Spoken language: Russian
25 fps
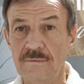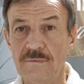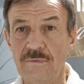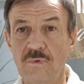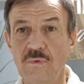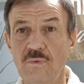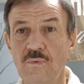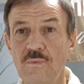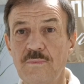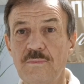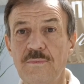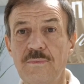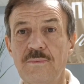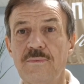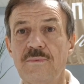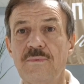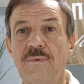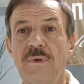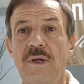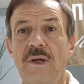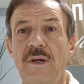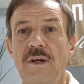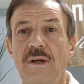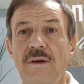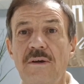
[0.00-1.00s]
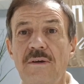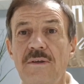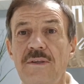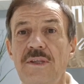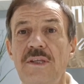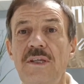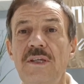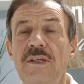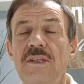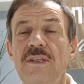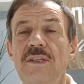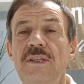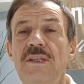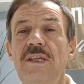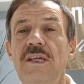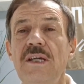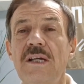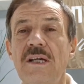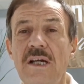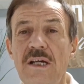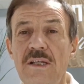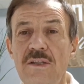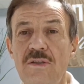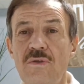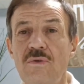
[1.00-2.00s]
ну, ни, ни
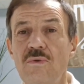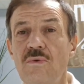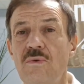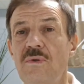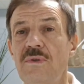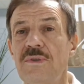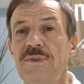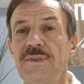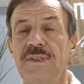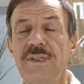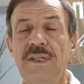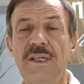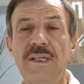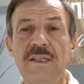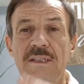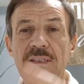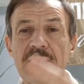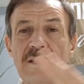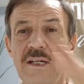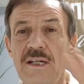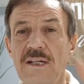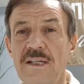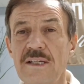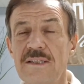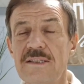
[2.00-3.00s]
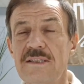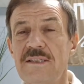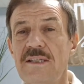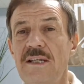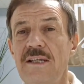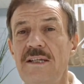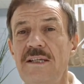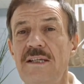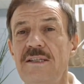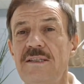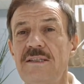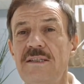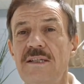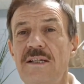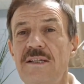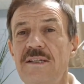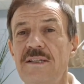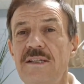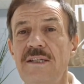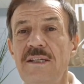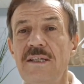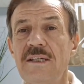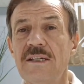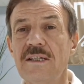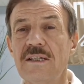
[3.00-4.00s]
котел, ни гидроразделитель,
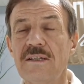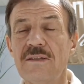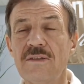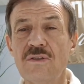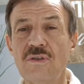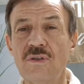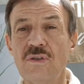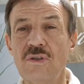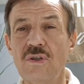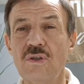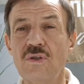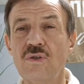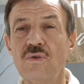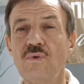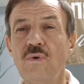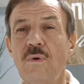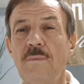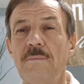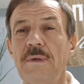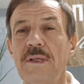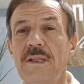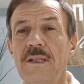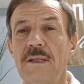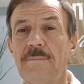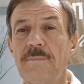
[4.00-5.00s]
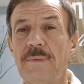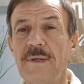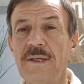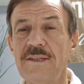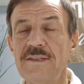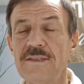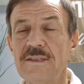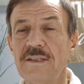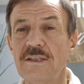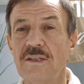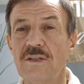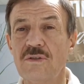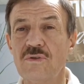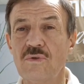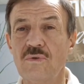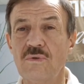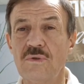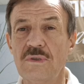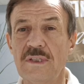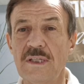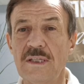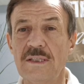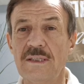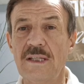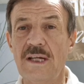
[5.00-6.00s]
ни, ничто было признано, что
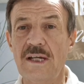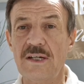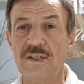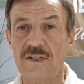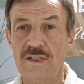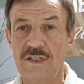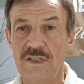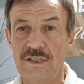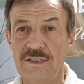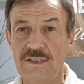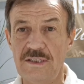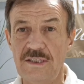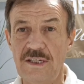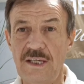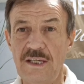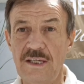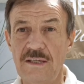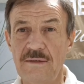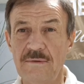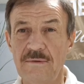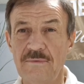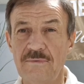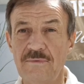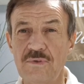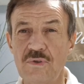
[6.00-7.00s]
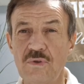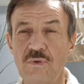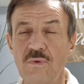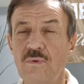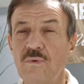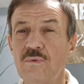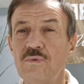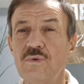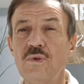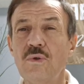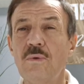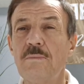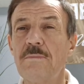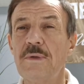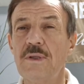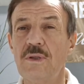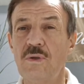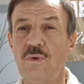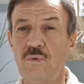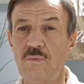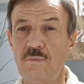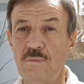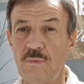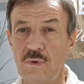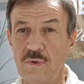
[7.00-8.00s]
это наши идеи. Все, все было
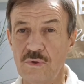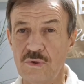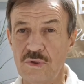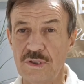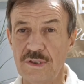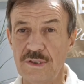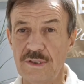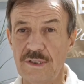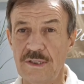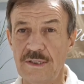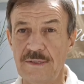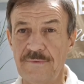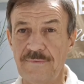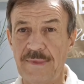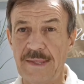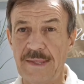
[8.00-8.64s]
умолчено.